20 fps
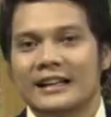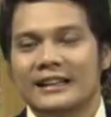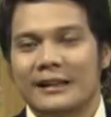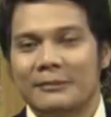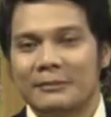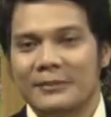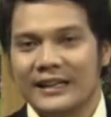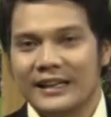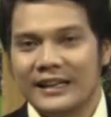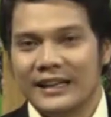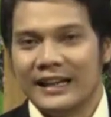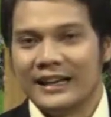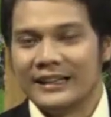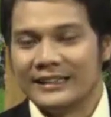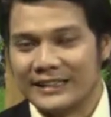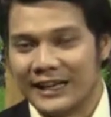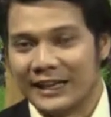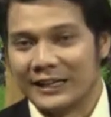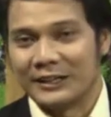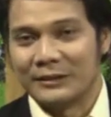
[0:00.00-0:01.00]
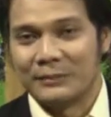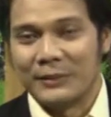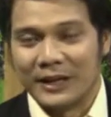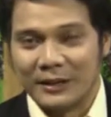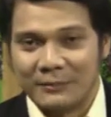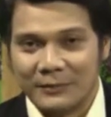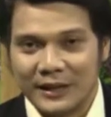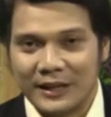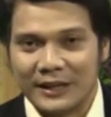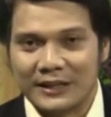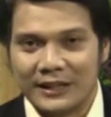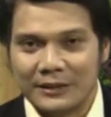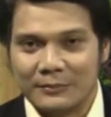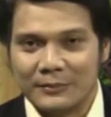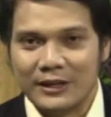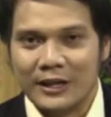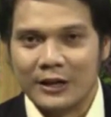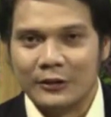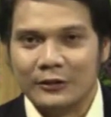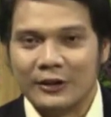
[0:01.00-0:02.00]
Tapi jangan kemana-mana
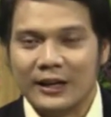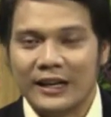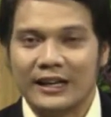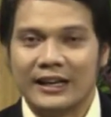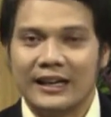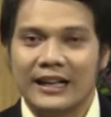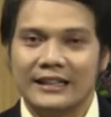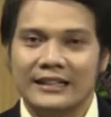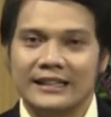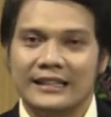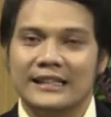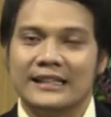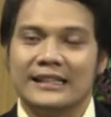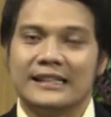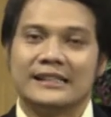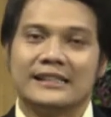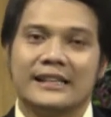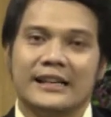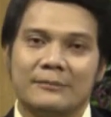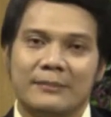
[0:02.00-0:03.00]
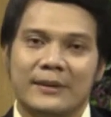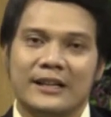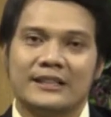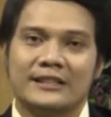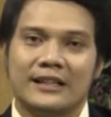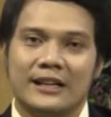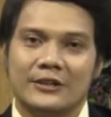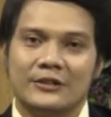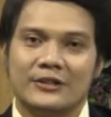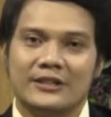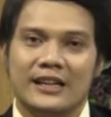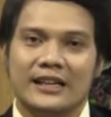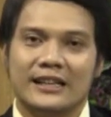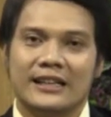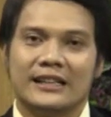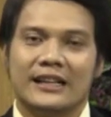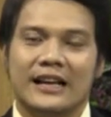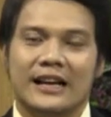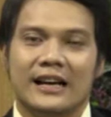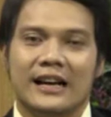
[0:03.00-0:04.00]
terlebih dahulu karena nanti di segmen selanjutnya
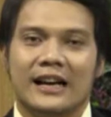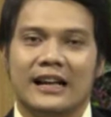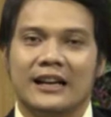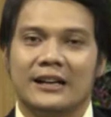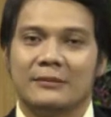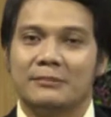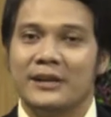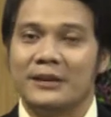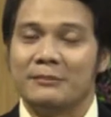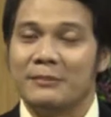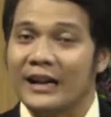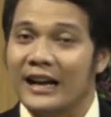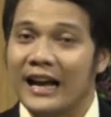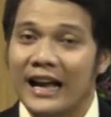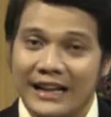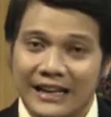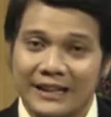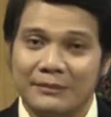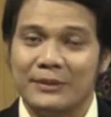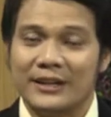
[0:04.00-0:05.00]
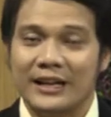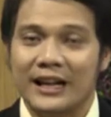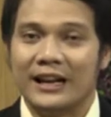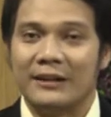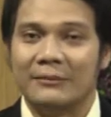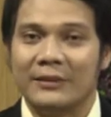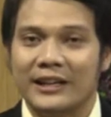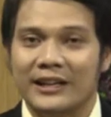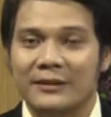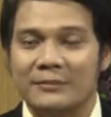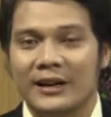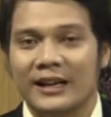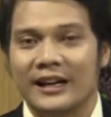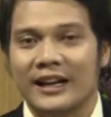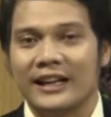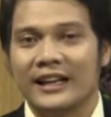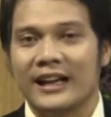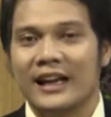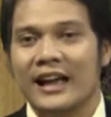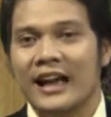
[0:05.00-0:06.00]
kita akan lebih menggali lebih dalam lagi
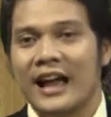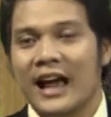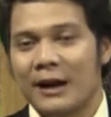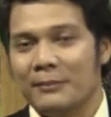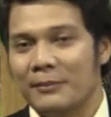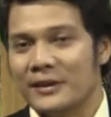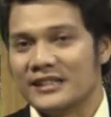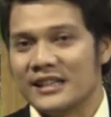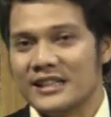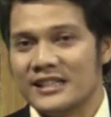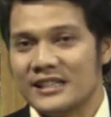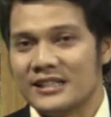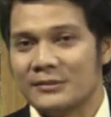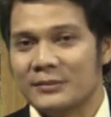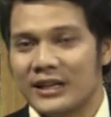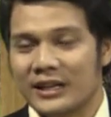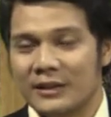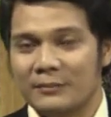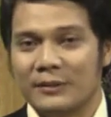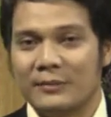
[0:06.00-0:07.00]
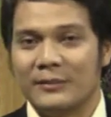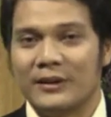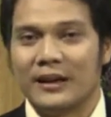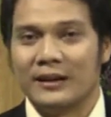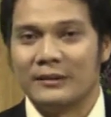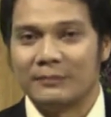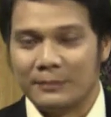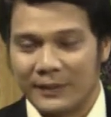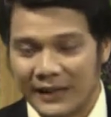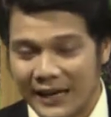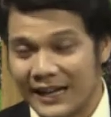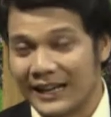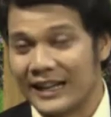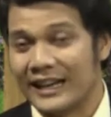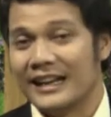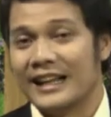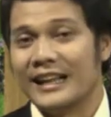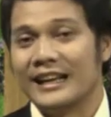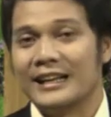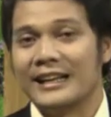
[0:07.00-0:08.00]
mengenai apa saja sebenarnya
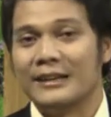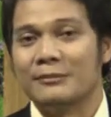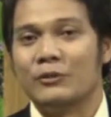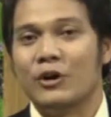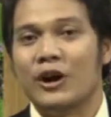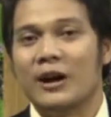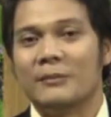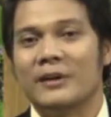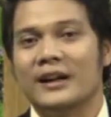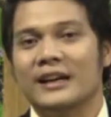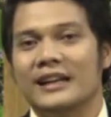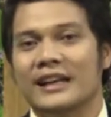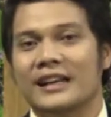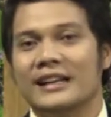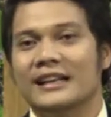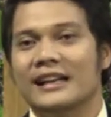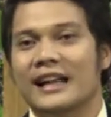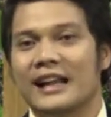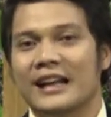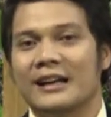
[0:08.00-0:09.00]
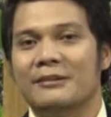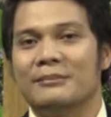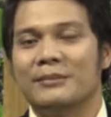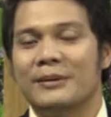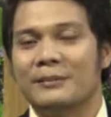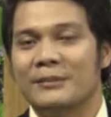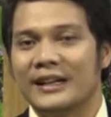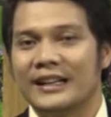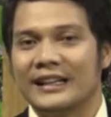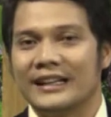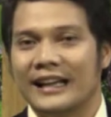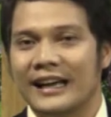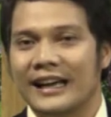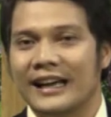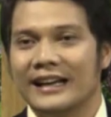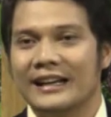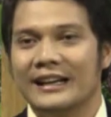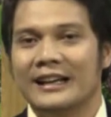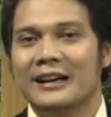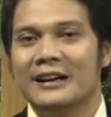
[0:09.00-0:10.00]
peranan dari Muhammadiyah di dalam
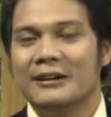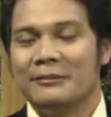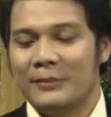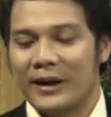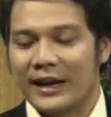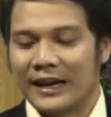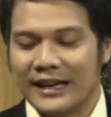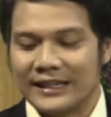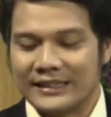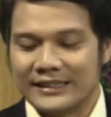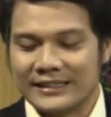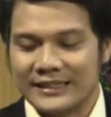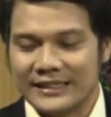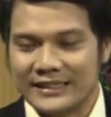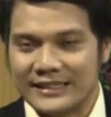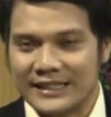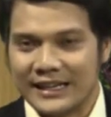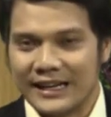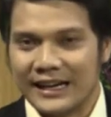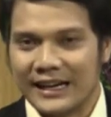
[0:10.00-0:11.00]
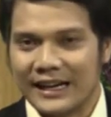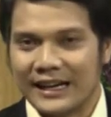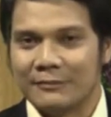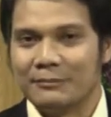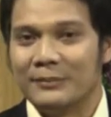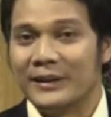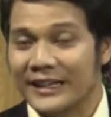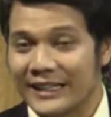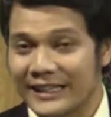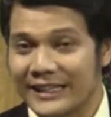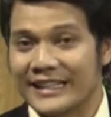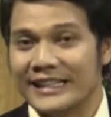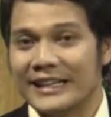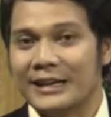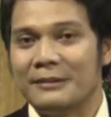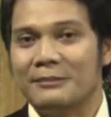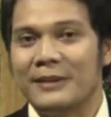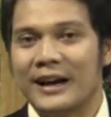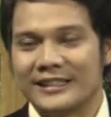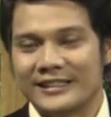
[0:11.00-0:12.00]
pemerintahan bahkan sejak
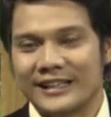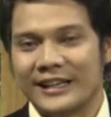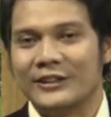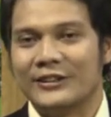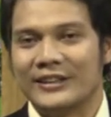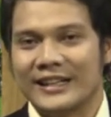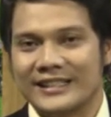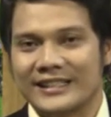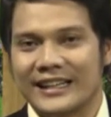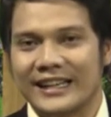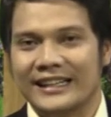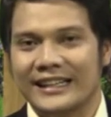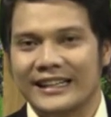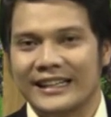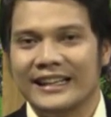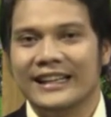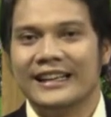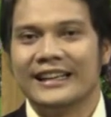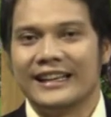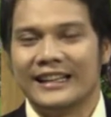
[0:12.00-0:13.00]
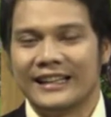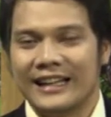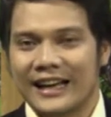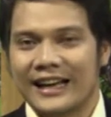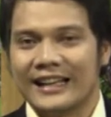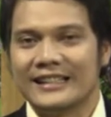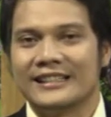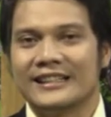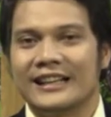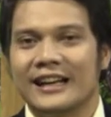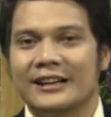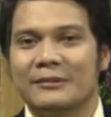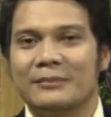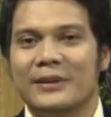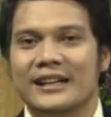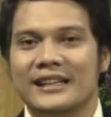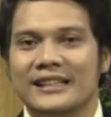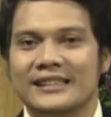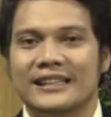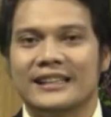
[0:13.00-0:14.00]
berdirinya bangsa Indonesia ini. Kita akan segera
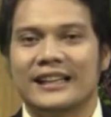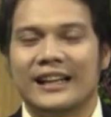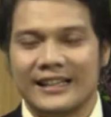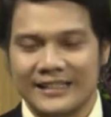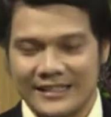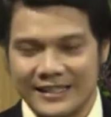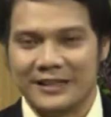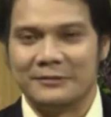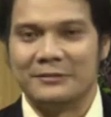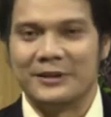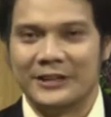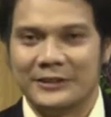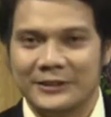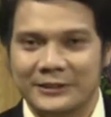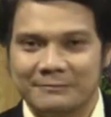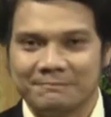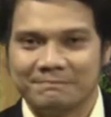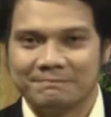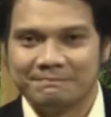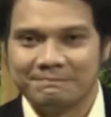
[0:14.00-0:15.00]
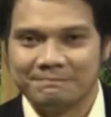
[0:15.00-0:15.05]
kembali setelah jeda berikut.